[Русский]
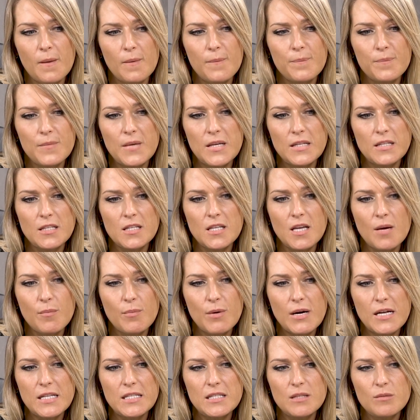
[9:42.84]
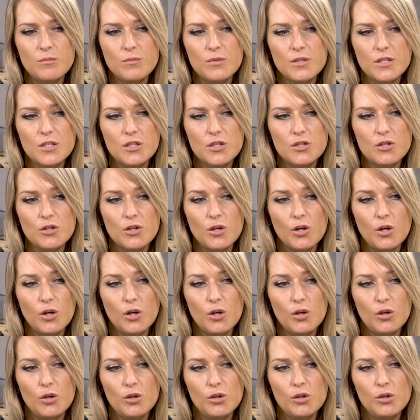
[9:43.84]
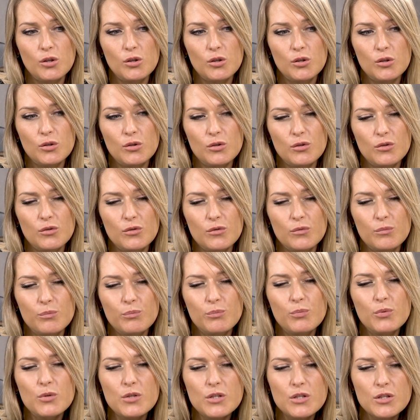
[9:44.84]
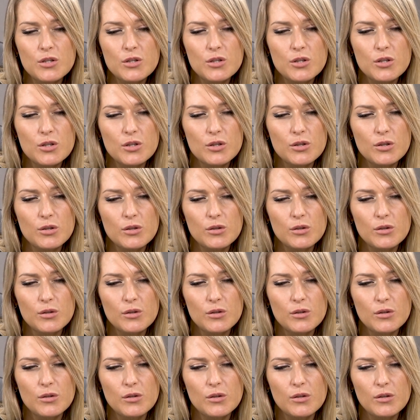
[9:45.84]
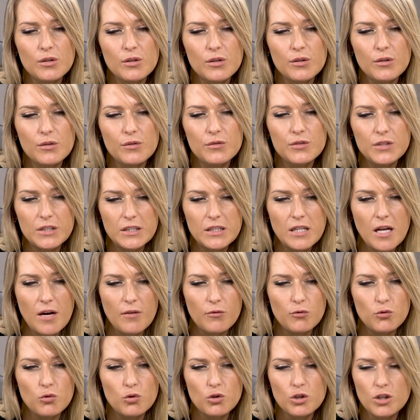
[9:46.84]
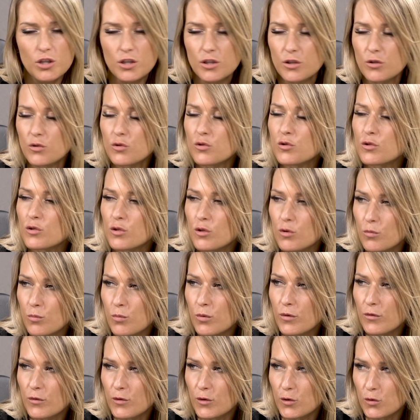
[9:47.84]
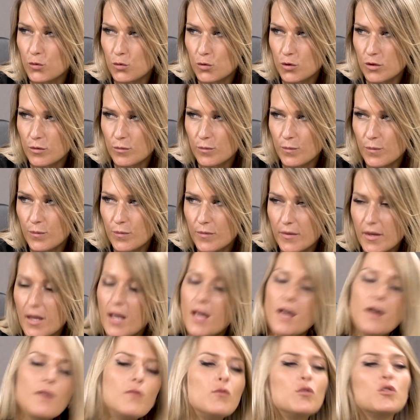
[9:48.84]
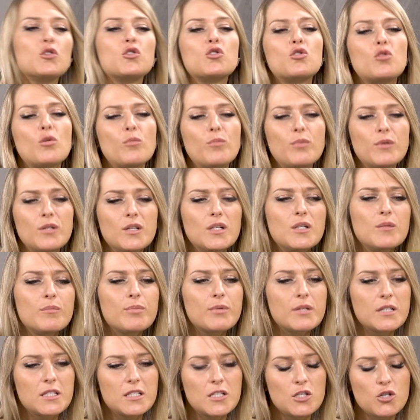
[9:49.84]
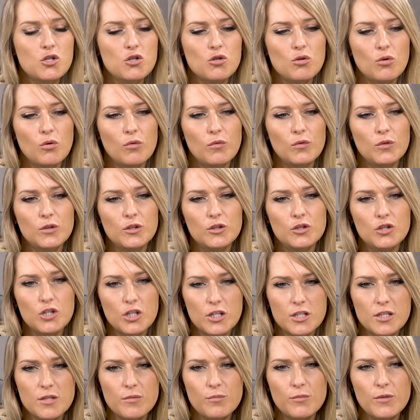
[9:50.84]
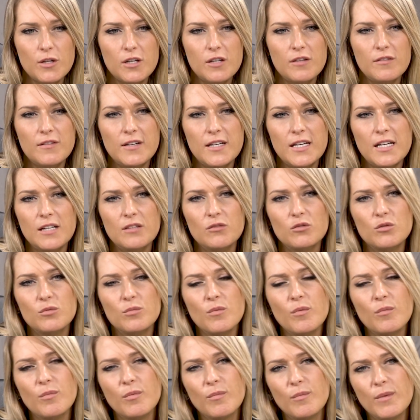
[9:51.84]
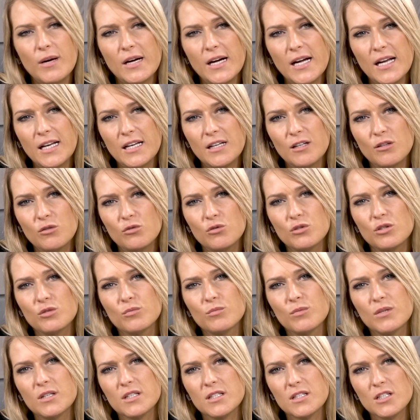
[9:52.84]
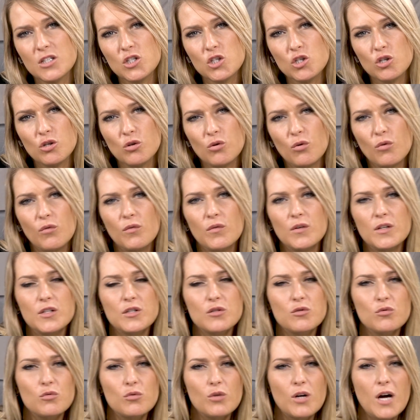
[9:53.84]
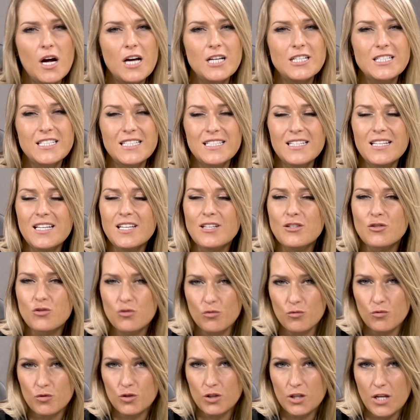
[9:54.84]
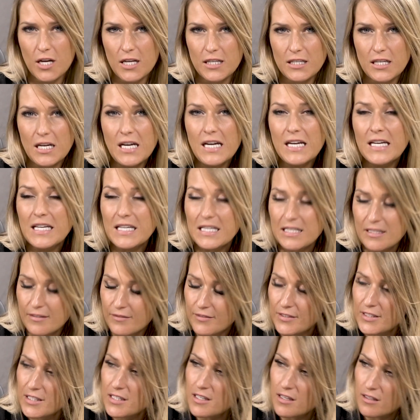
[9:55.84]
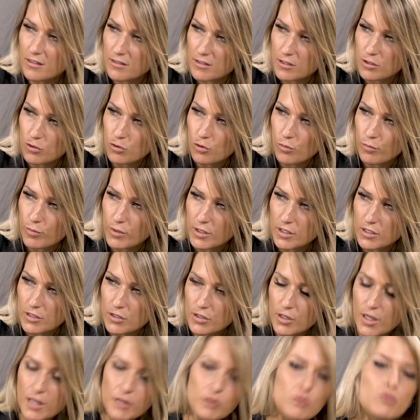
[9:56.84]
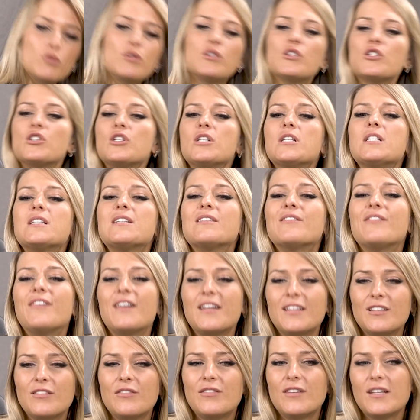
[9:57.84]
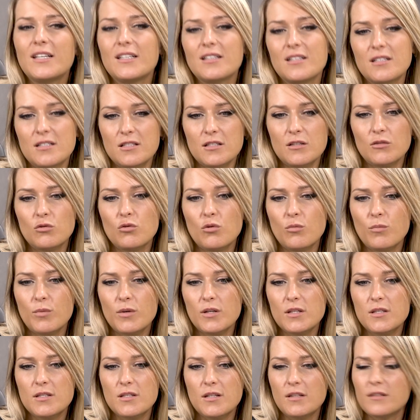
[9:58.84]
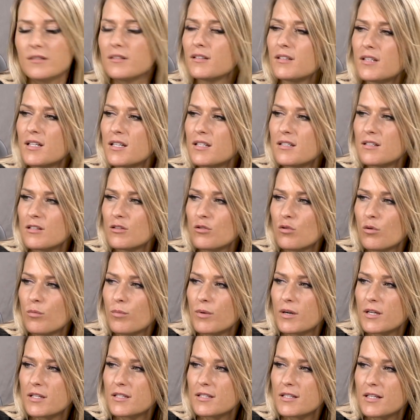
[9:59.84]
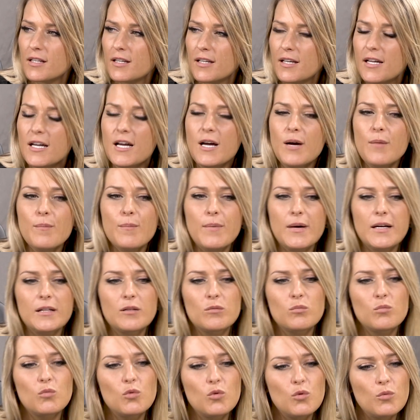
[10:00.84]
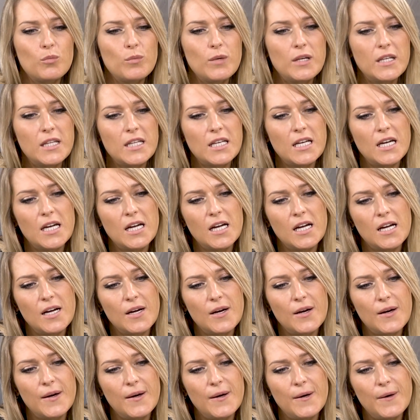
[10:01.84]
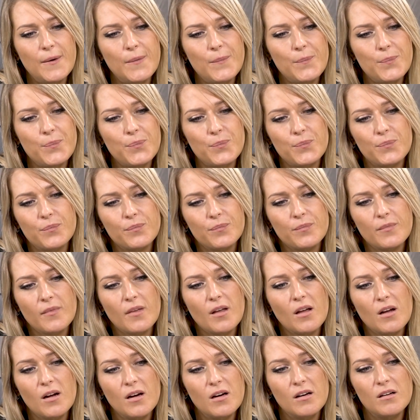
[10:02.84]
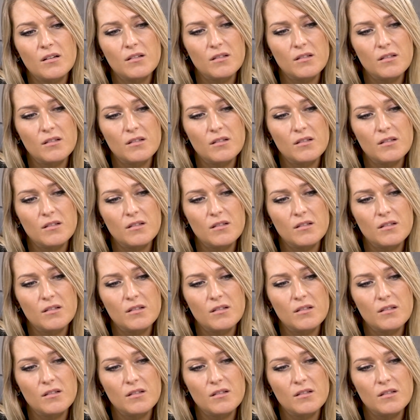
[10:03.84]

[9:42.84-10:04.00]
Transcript: это необходимость э, Пусть всегда в душе остается любовь к людям. Вот что бы ни произошло, вот часто мне говорят, вот мы помогали людям, мы разочаровывались, ну как же, не надо ничего ждать. Если вы делаете добрые дела, то не ждите в ответ этих добрых дел, тогда это не доброе дело. Поэтому умение эм,